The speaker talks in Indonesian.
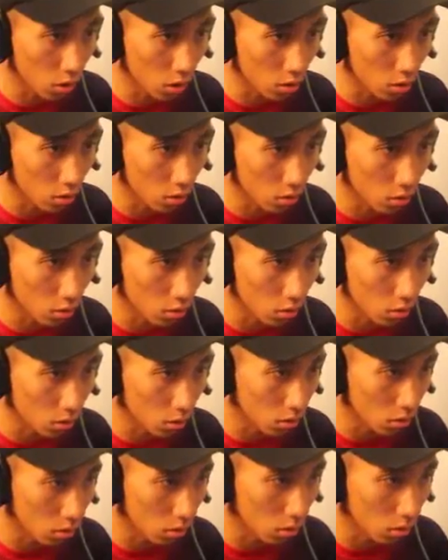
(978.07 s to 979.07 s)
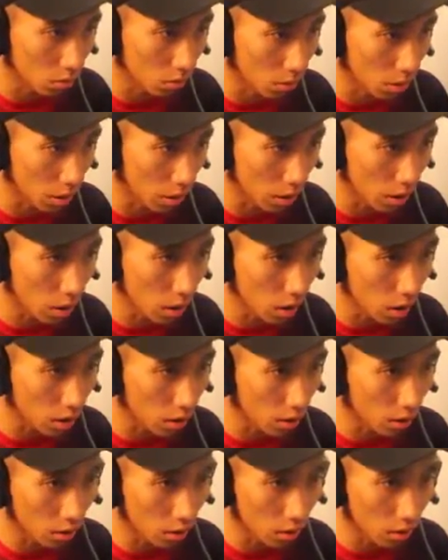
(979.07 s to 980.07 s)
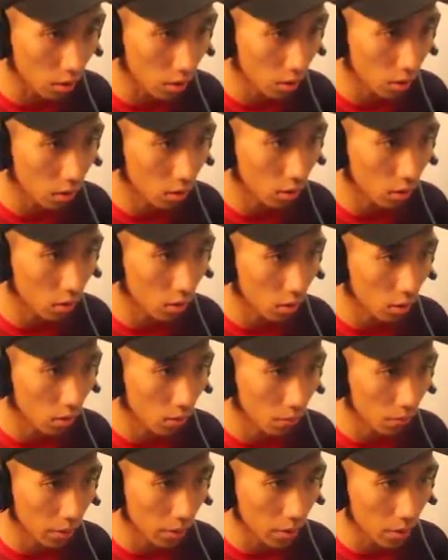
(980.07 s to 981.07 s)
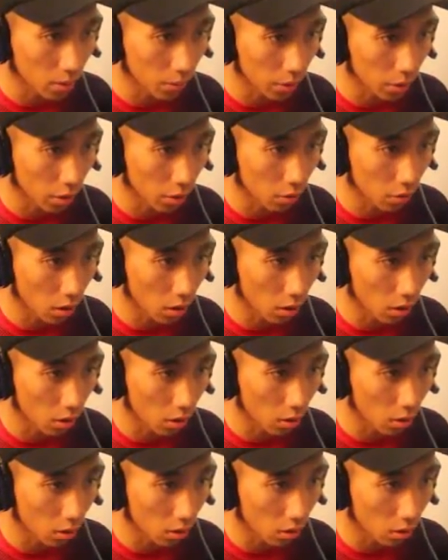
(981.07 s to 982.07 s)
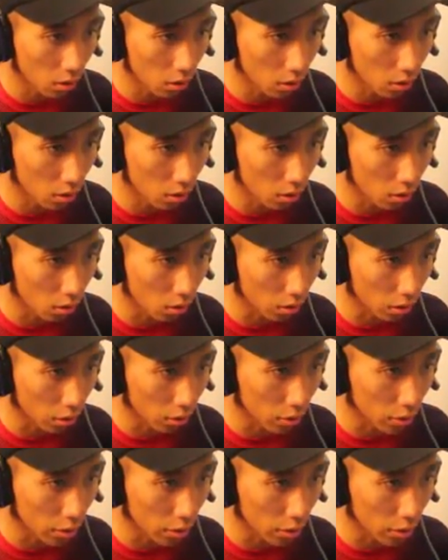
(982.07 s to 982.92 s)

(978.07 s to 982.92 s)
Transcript: guys. Bahaya. Please temenin gua. Oke,